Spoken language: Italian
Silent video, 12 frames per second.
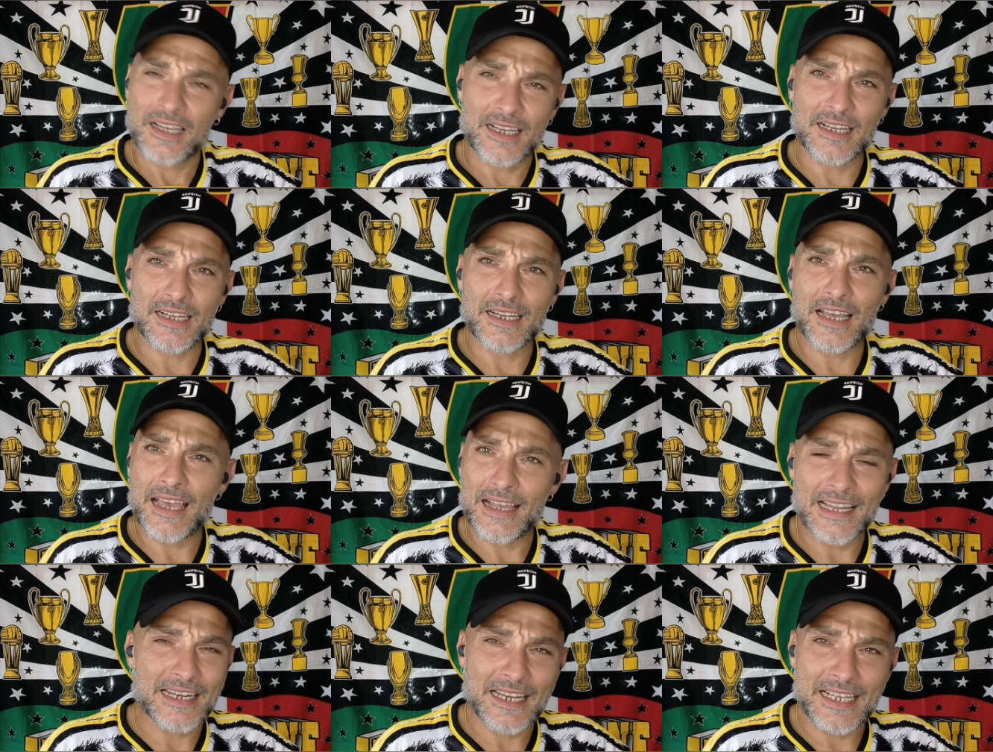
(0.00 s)
eh,
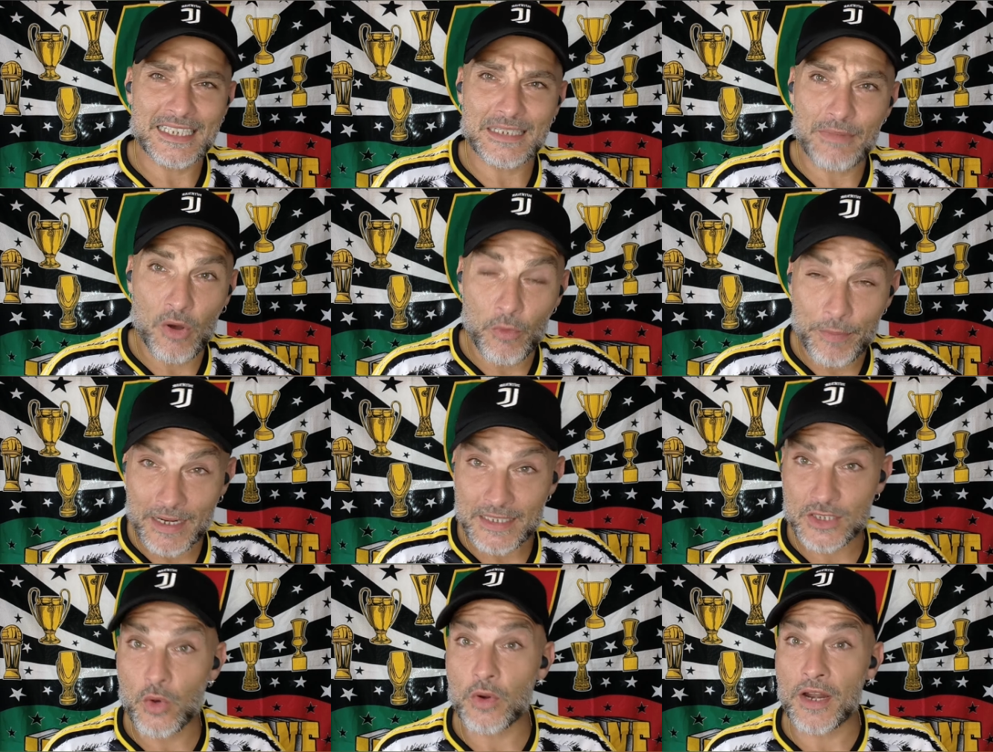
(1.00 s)
è l'ennesima
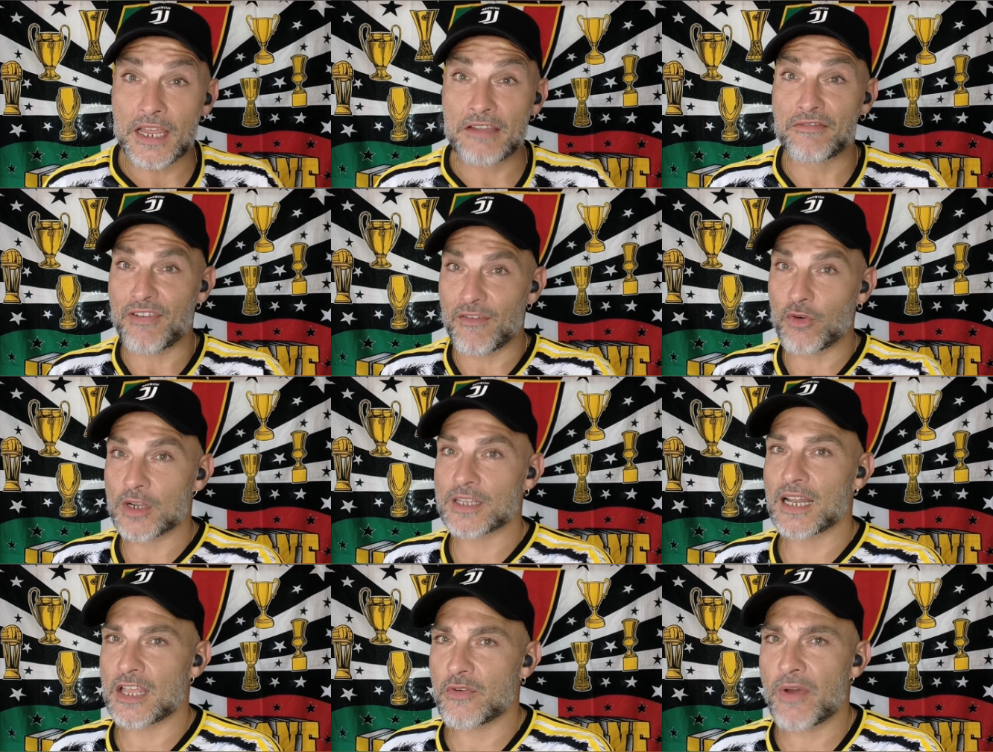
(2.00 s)
operazione in favore
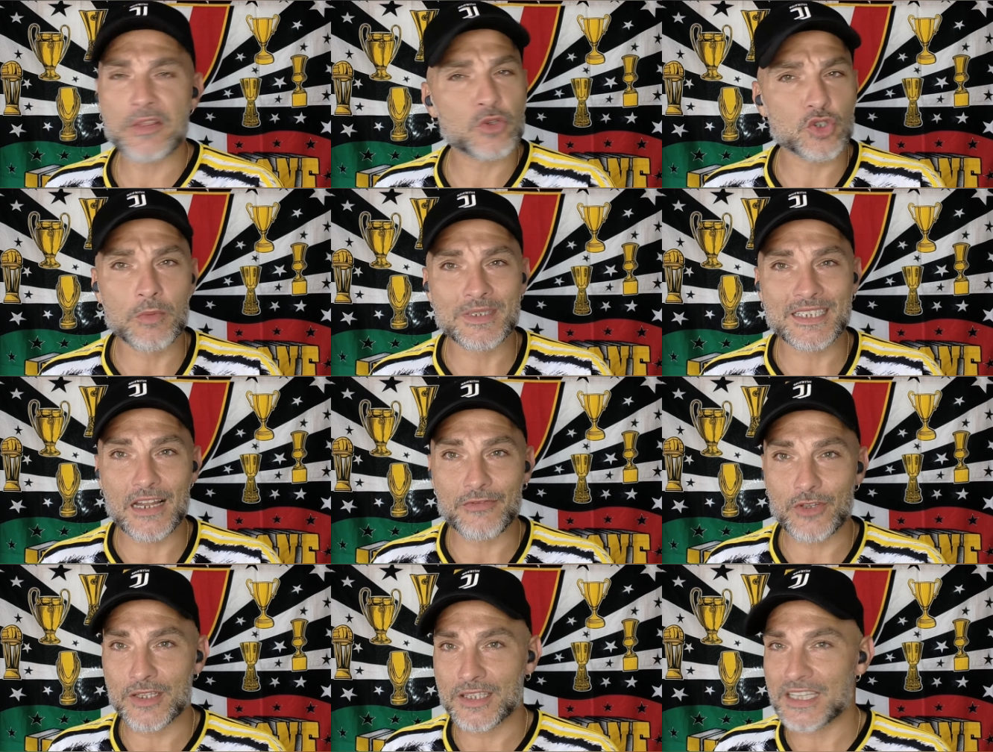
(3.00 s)
della Juventus, come se
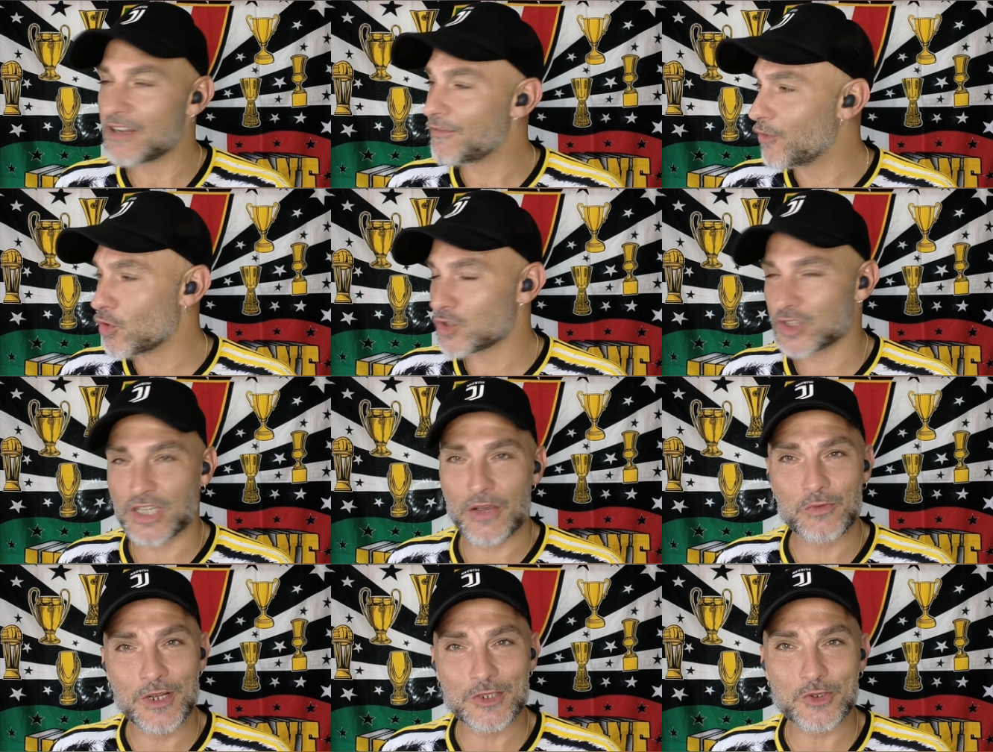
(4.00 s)
la Fiorentina
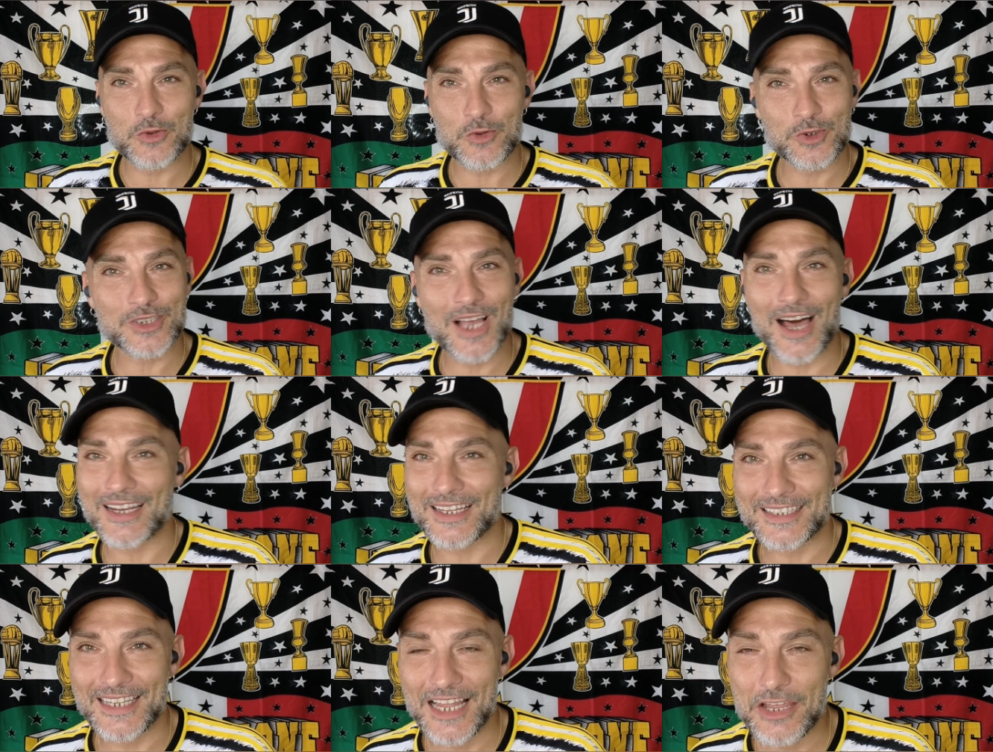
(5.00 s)
fosse una
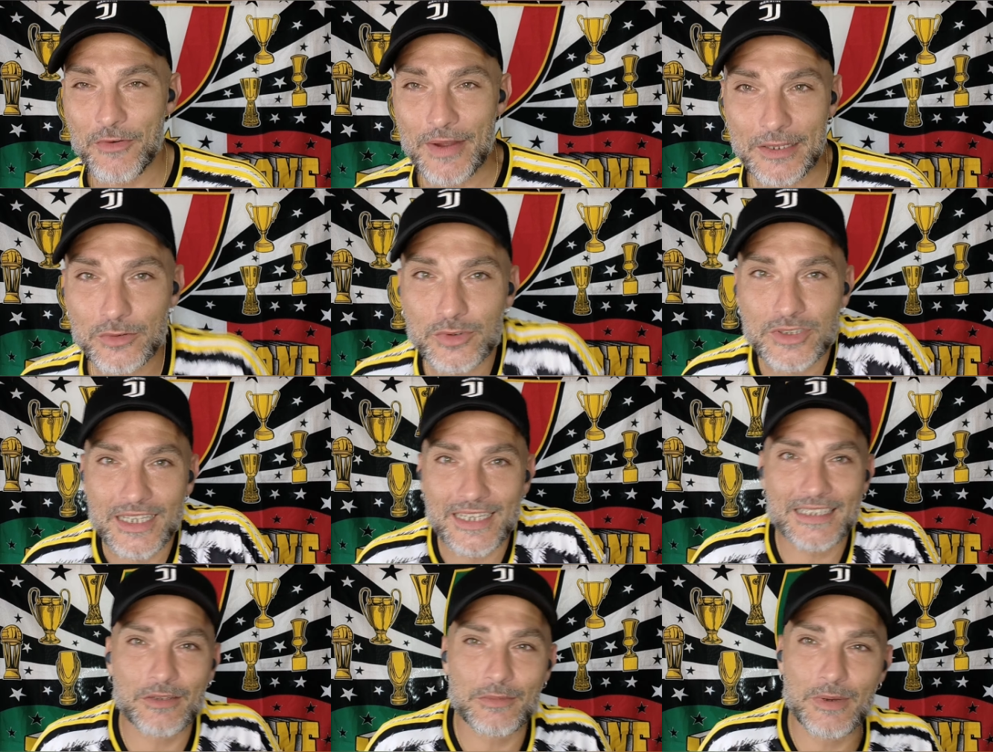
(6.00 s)
succursale della Juventus,
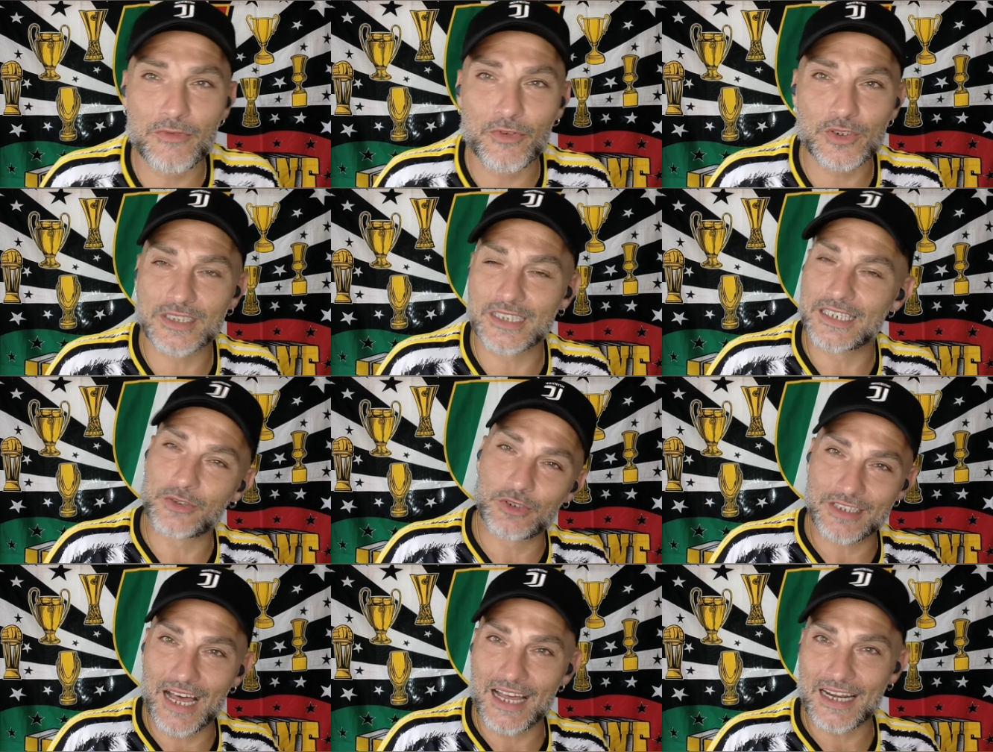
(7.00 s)
e dobbiamo forse
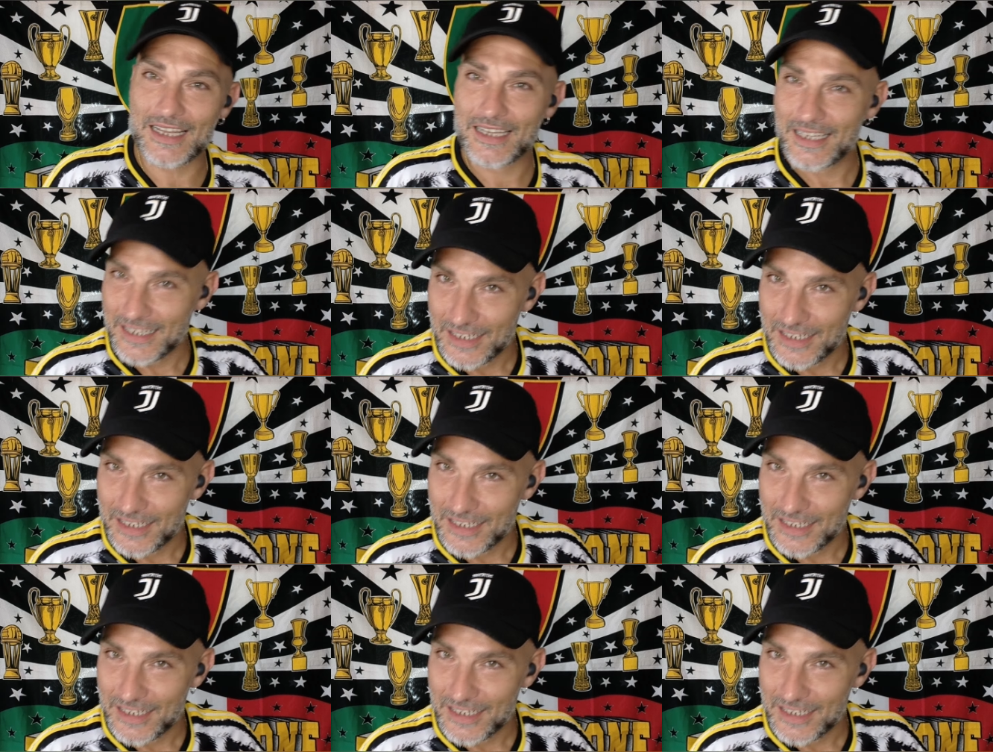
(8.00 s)
ricordare